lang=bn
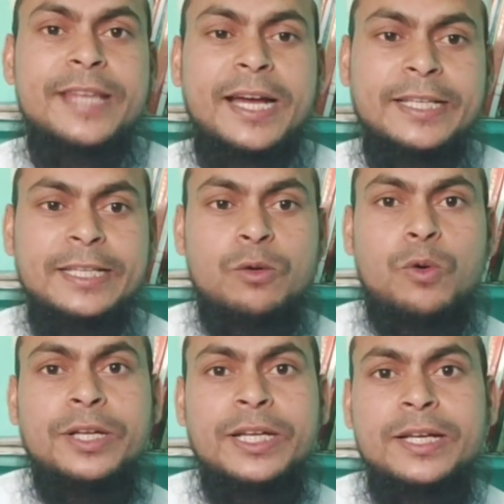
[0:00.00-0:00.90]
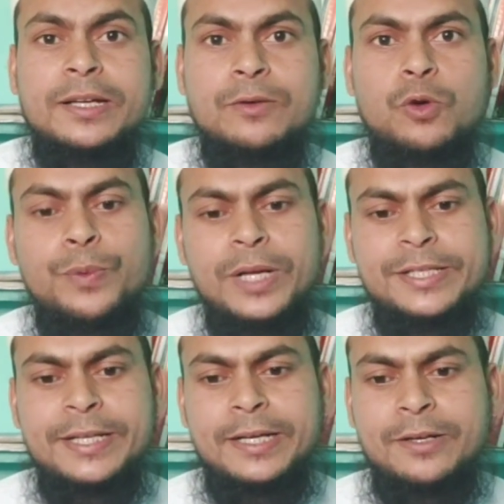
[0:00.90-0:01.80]
দেখা যায় অনেক
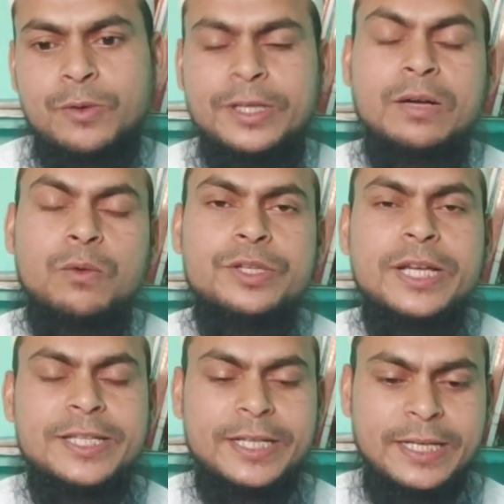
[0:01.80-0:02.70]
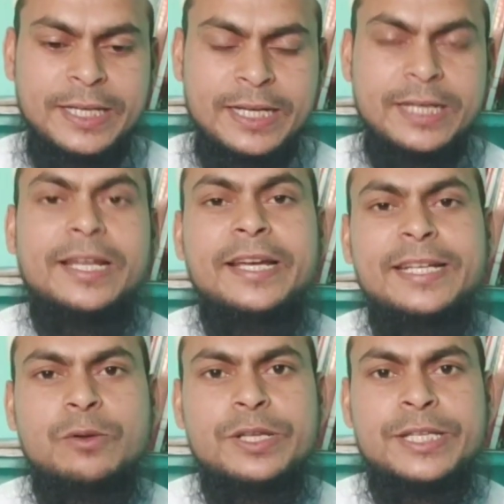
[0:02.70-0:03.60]
কবিরাজরা অনেক ওঝা যারা এই
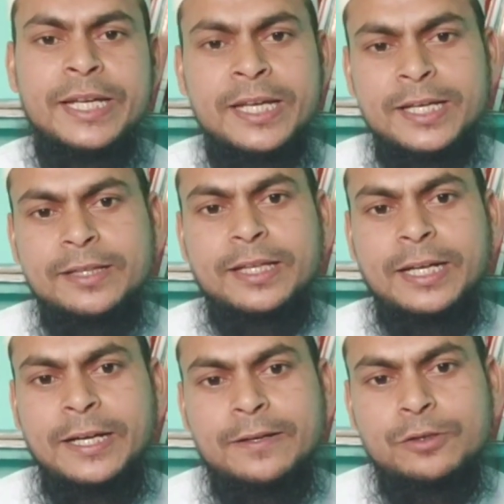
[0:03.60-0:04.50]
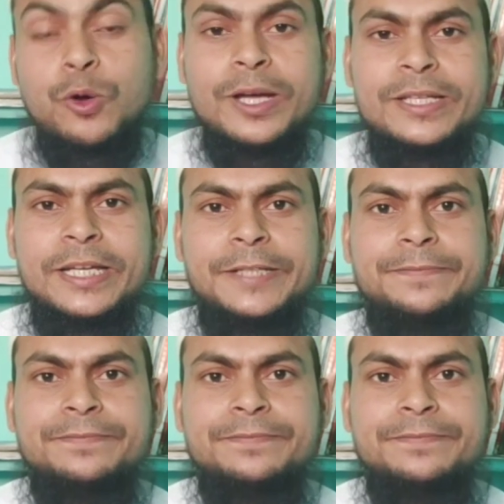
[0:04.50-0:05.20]
লাইনে রয়েছে তারা ঠকে যায়